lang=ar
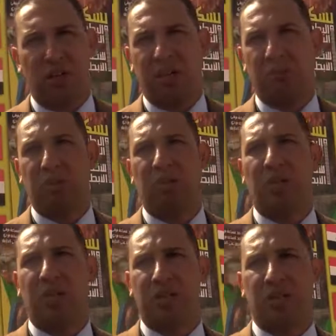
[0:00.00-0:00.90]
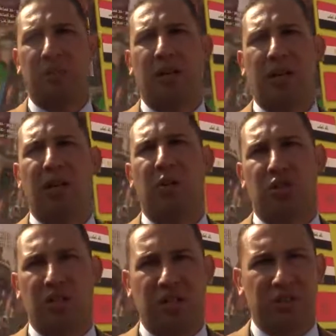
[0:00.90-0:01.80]
الحمد لله السباق على
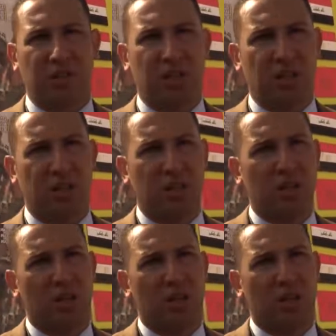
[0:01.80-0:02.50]
وشك الانتهاء